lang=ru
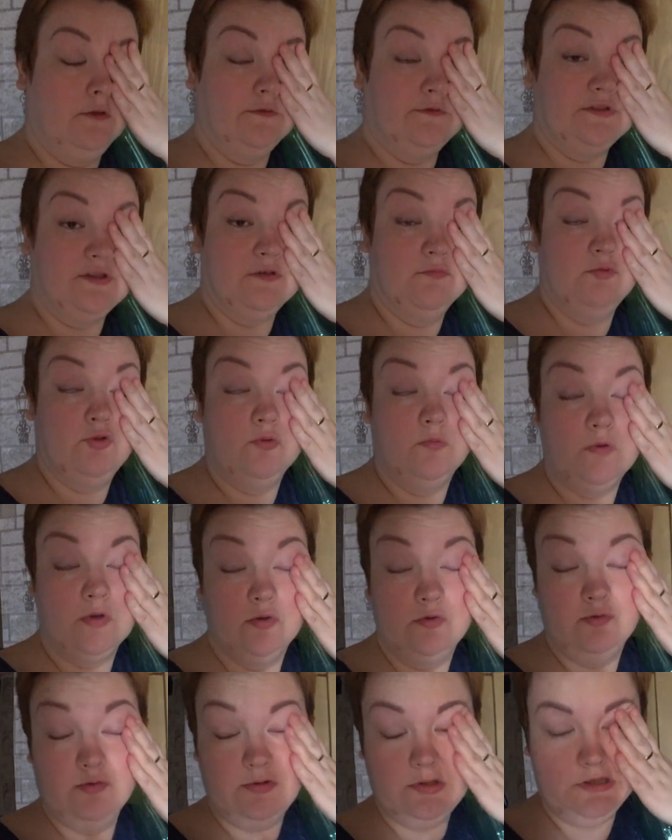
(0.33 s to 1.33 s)
Всем доброе
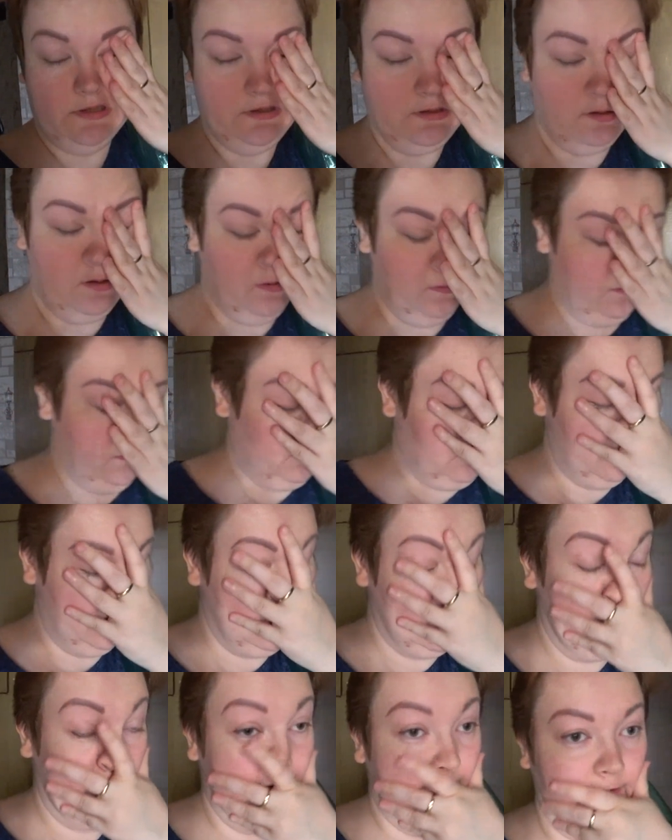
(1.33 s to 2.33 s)
утро. Ой,
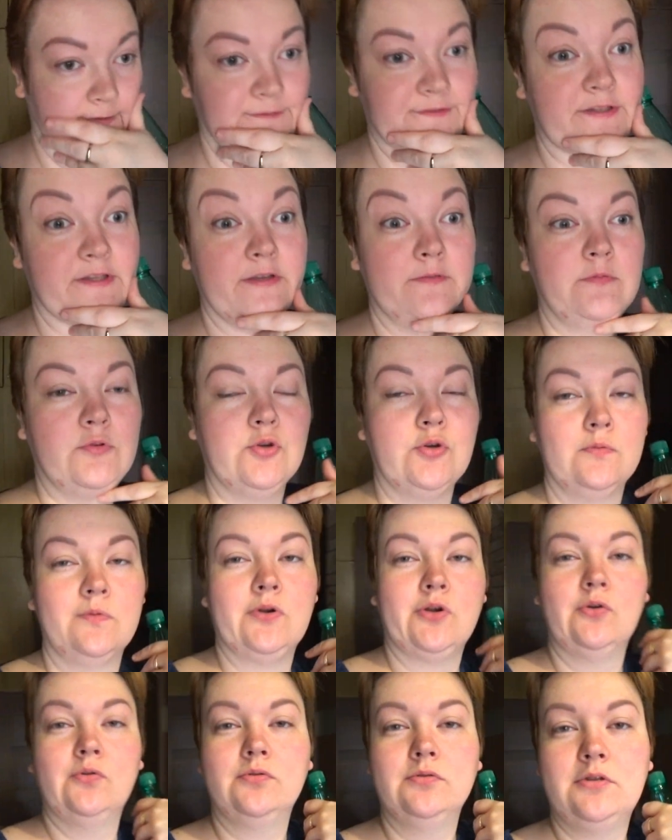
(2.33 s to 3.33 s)
всем
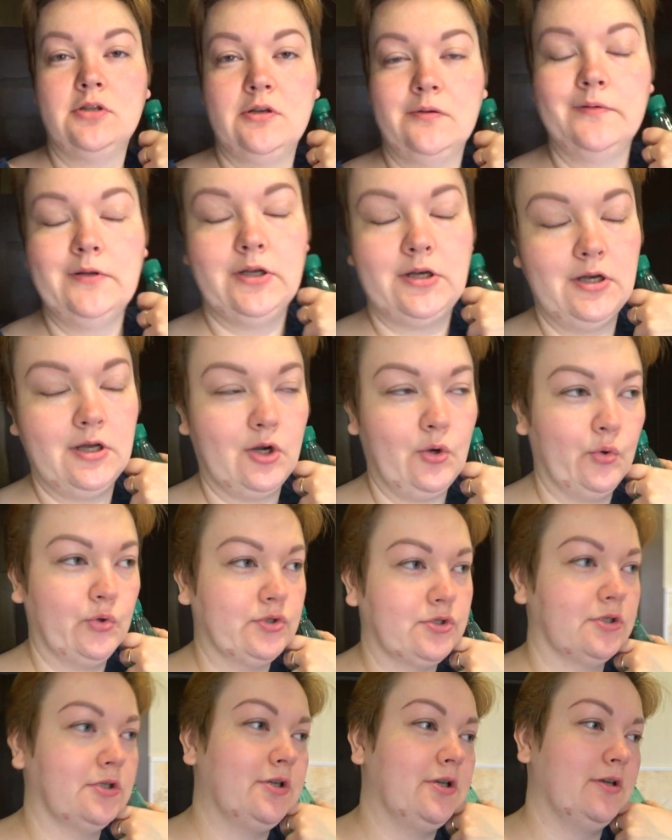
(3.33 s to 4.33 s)
доброе утро, вы
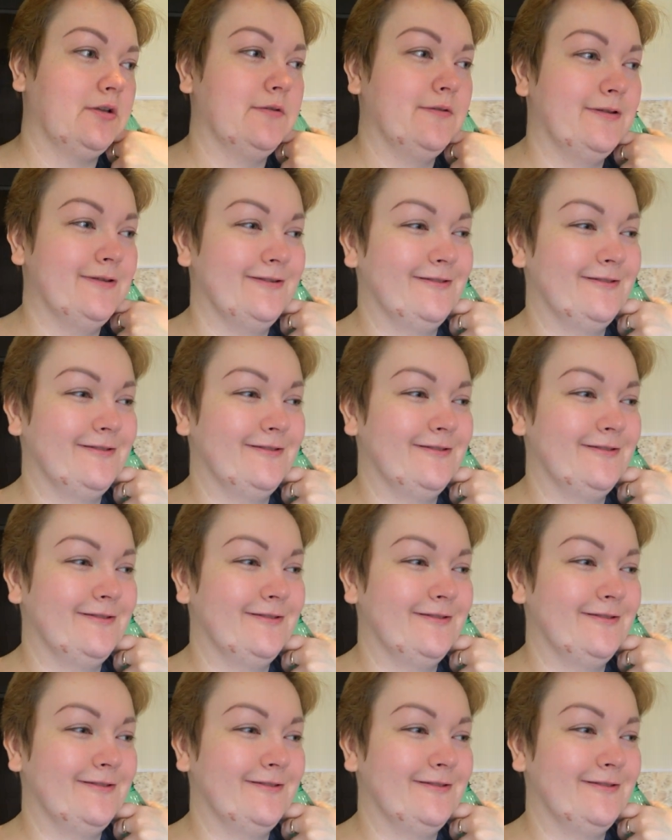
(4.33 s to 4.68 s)
хорошие.